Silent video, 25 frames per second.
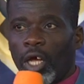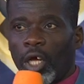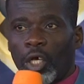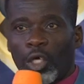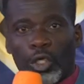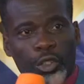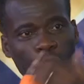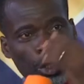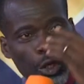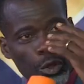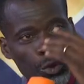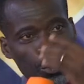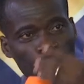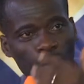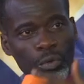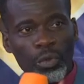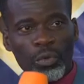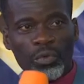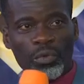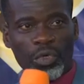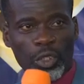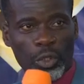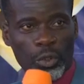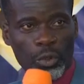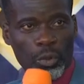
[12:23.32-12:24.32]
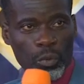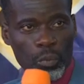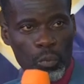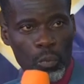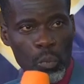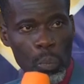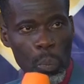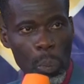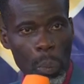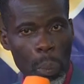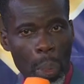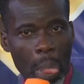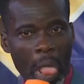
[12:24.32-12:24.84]
J'ai eu une vision
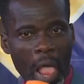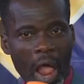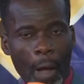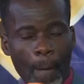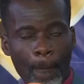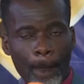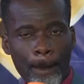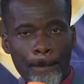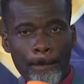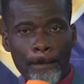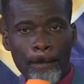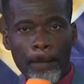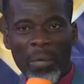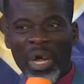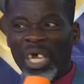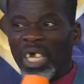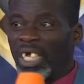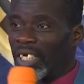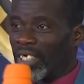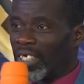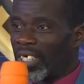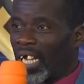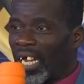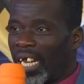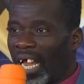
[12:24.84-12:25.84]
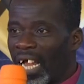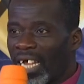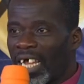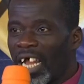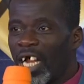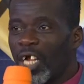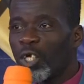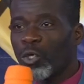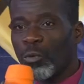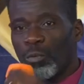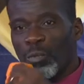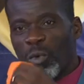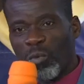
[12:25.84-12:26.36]
dans laquelle
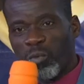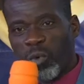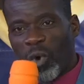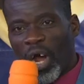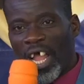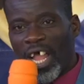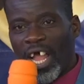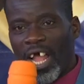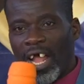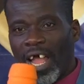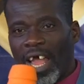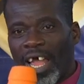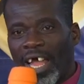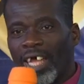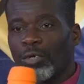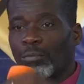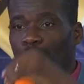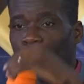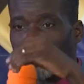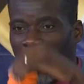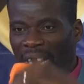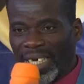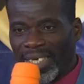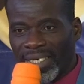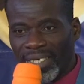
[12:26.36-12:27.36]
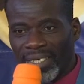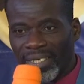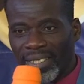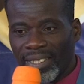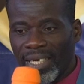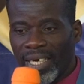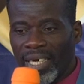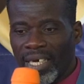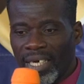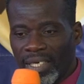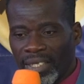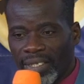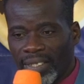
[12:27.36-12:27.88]
je me voyais être
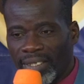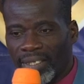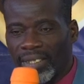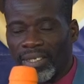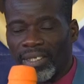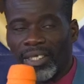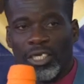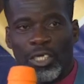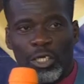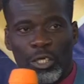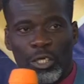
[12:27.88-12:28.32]
baptisé ici.